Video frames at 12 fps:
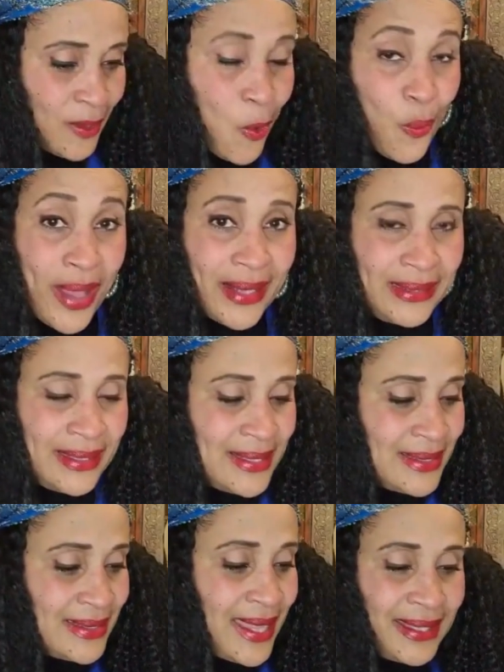como
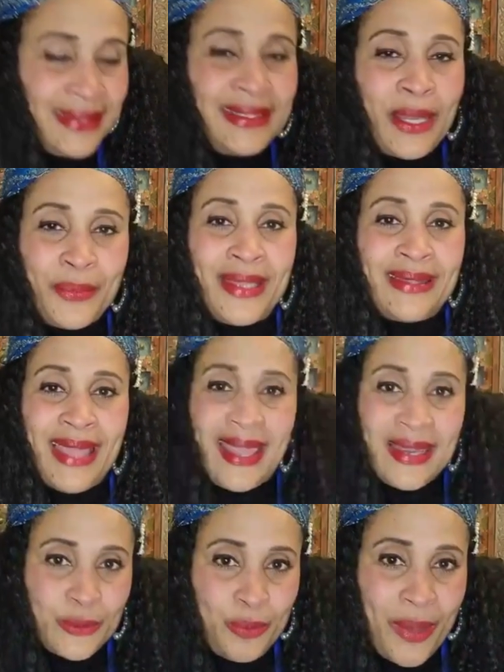artista y también
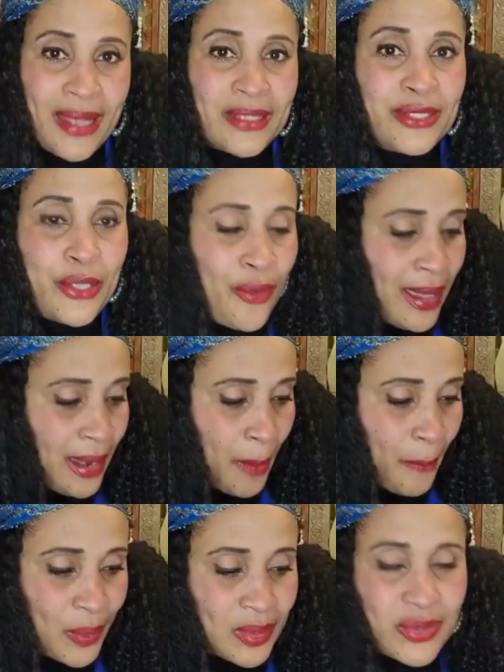dar espacio a
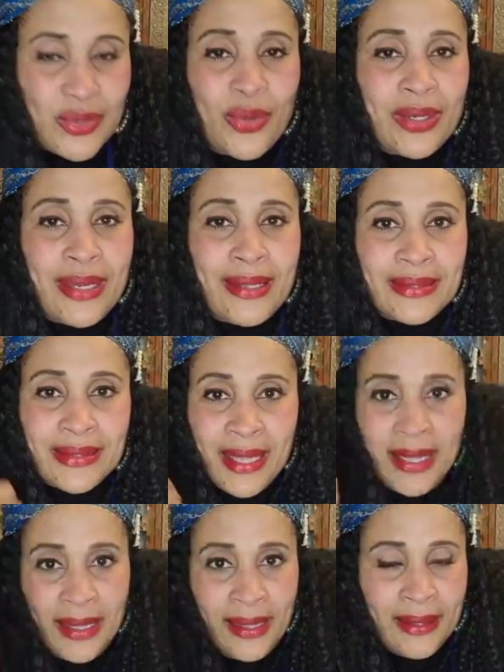las personas
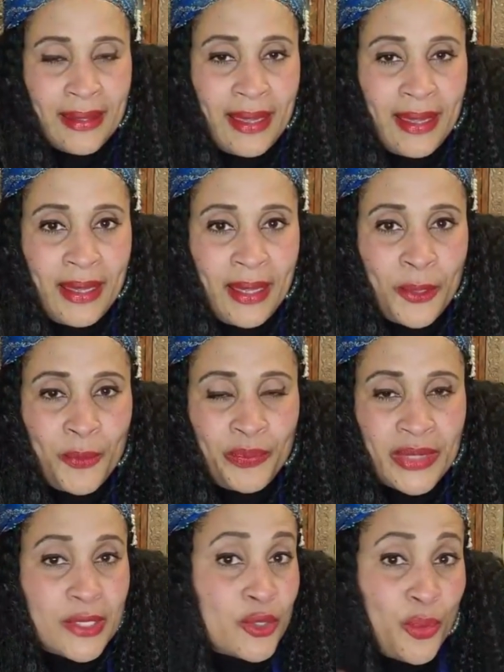
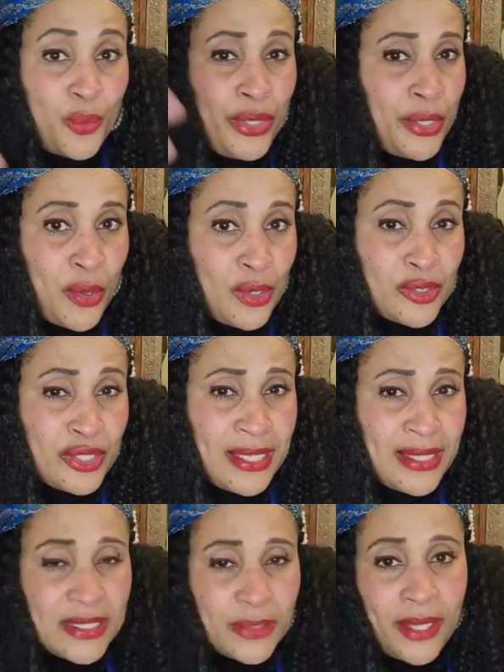que, son muy
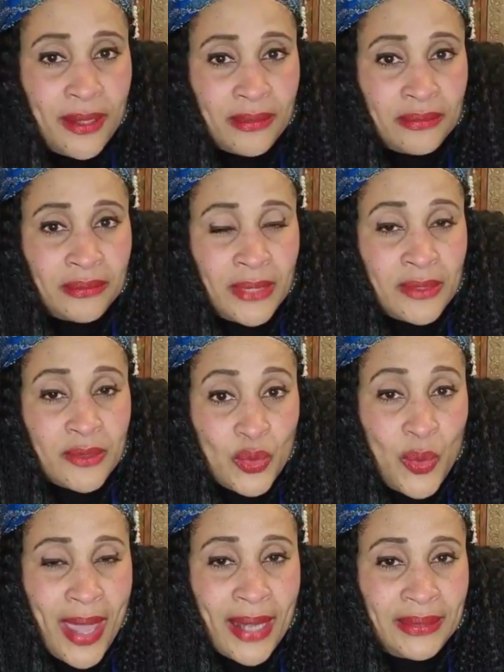conocidas en, en
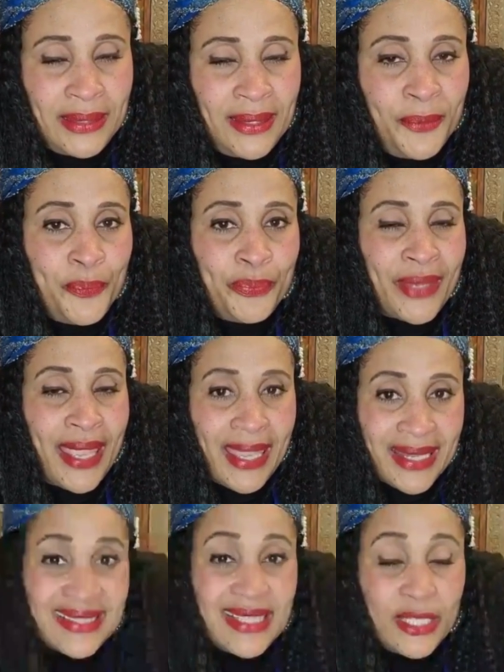su arte,
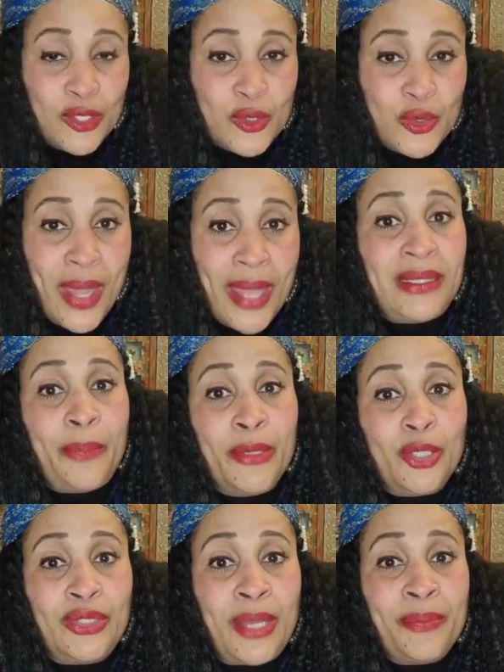ejerciendo su arte,
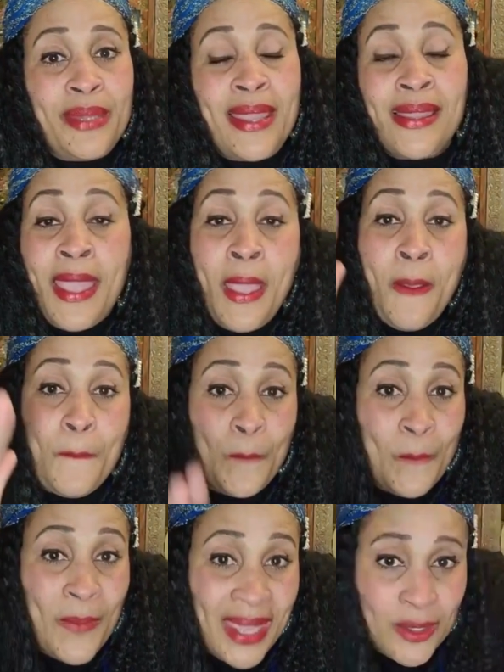pero también
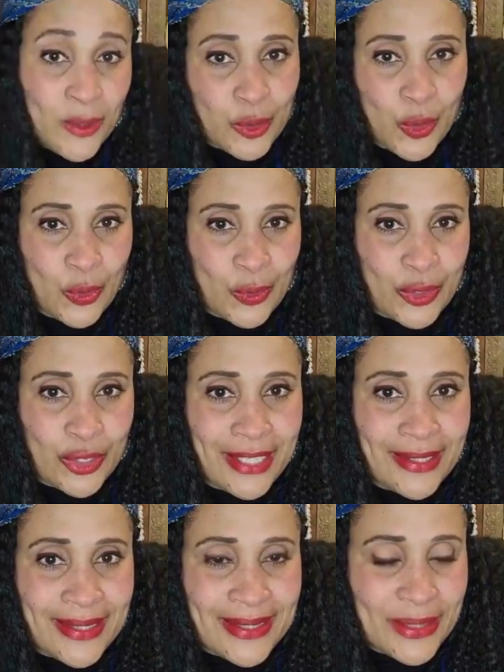menos
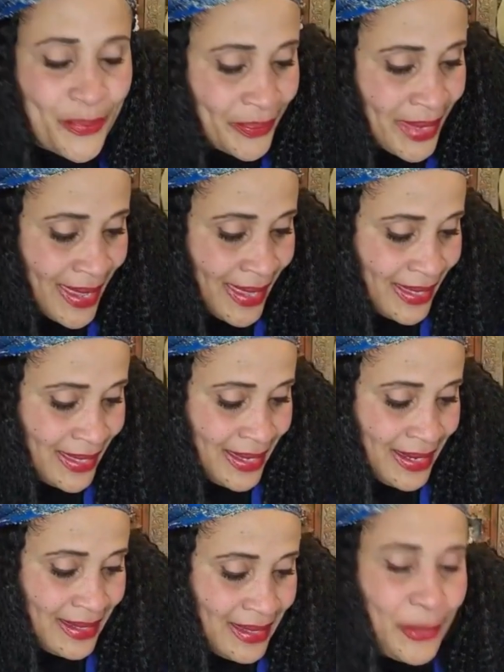conocidas.
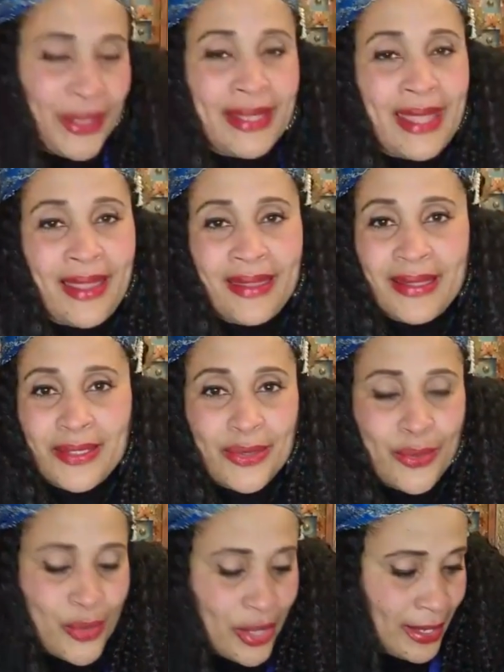Y de verdad que
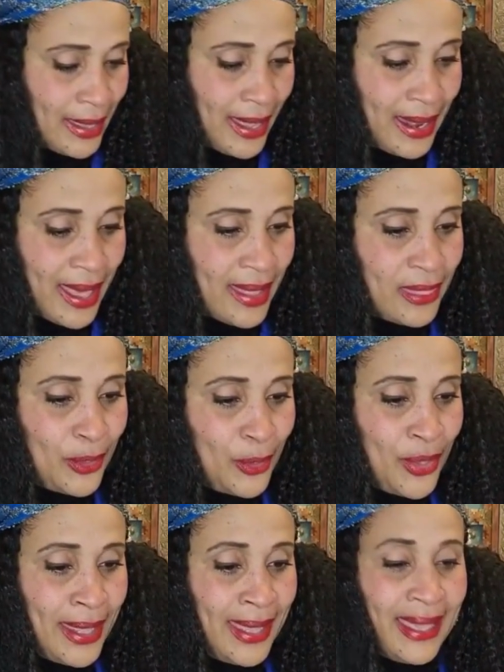es un
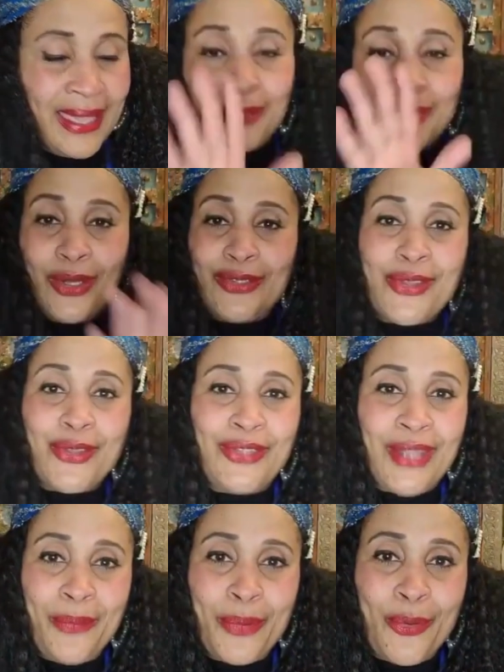regalazo. Esto es
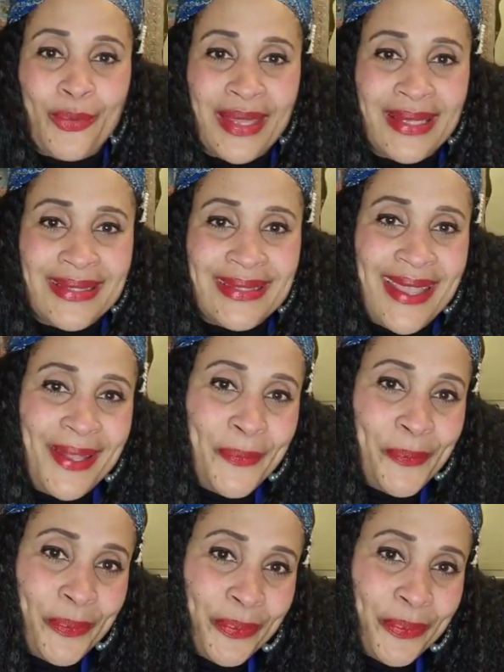otra promesa.